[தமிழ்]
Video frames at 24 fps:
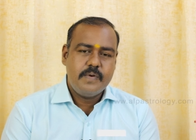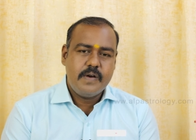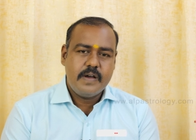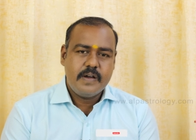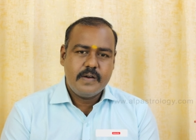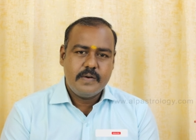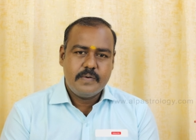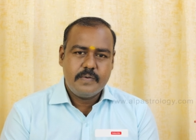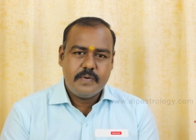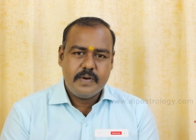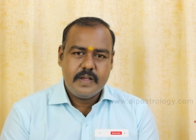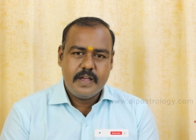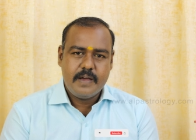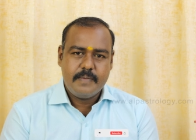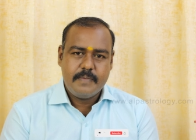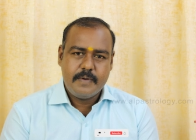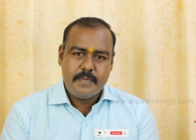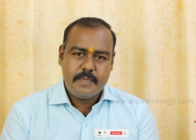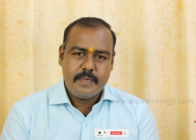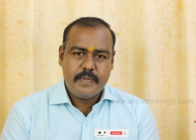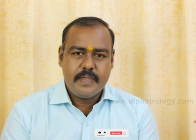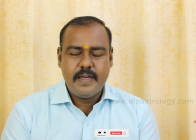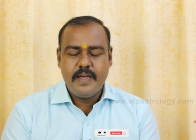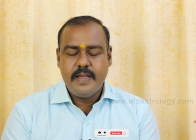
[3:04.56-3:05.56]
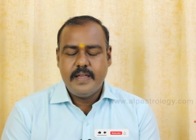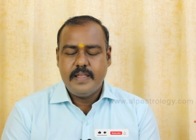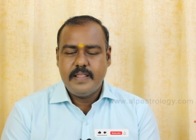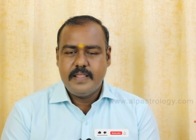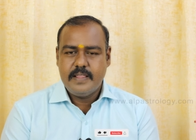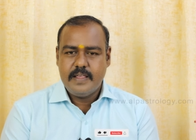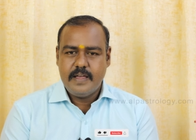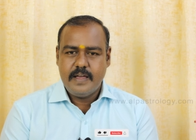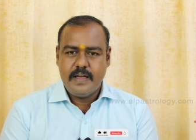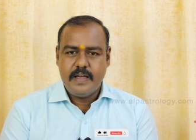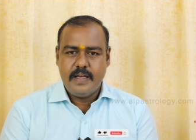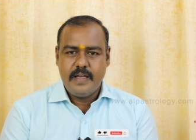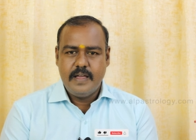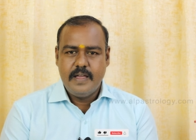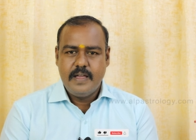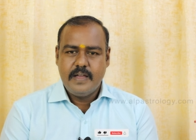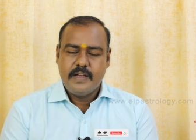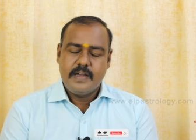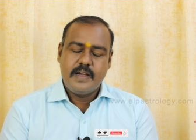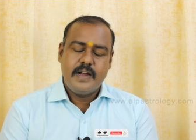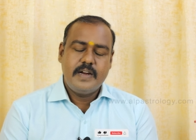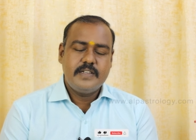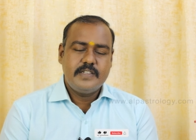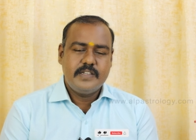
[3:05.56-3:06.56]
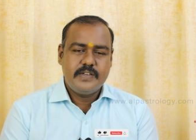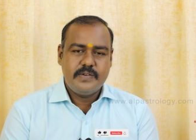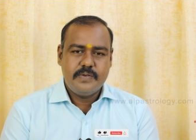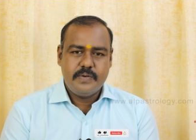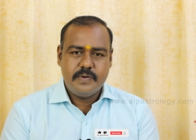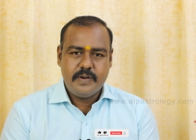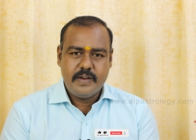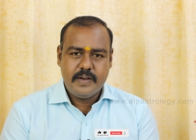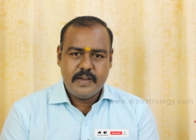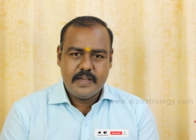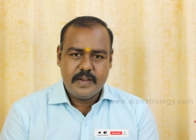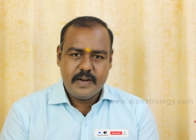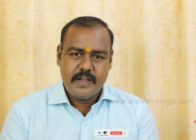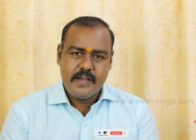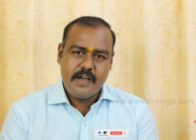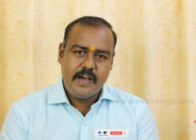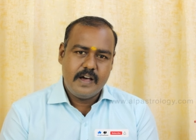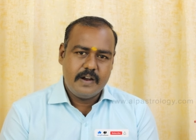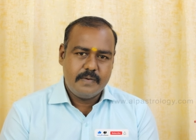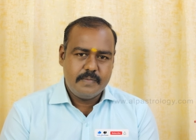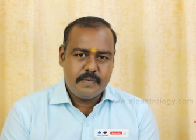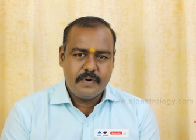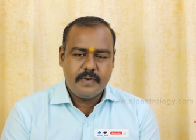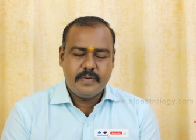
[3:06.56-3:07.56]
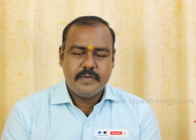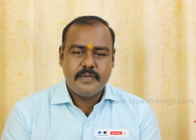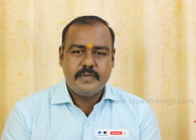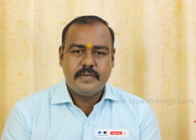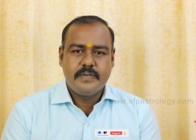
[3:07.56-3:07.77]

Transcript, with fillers: உருவாக்கக்கூடிய அமைப்பு தான் இந்த கால்சிடோனிங்கிற ஹார்மோன்